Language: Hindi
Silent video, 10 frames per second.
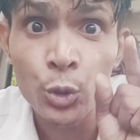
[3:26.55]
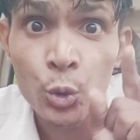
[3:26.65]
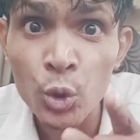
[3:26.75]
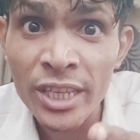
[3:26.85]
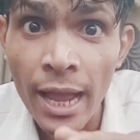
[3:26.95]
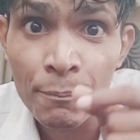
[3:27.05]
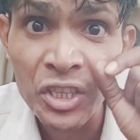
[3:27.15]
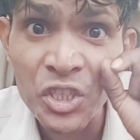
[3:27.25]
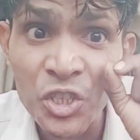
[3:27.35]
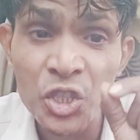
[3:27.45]
दुनिया
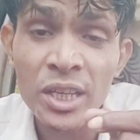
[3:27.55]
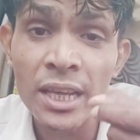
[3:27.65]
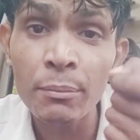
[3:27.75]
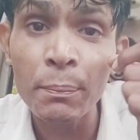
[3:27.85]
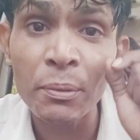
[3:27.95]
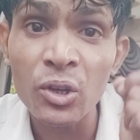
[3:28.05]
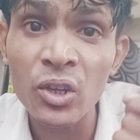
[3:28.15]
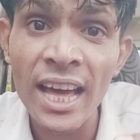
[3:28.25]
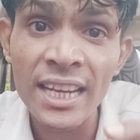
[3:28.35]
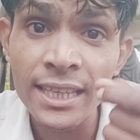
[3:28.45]
में जितने भी
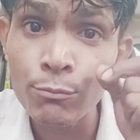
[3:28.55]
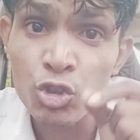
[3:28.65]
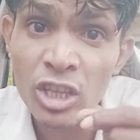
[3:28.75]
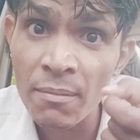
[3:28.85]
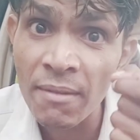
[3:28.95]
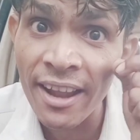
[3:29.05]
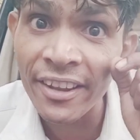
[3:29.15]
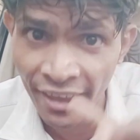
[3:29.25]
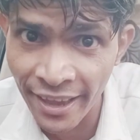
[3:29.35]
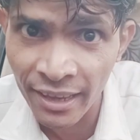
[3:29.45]
प्रकार के मुसलमान
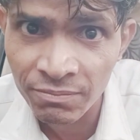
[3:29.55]
हैं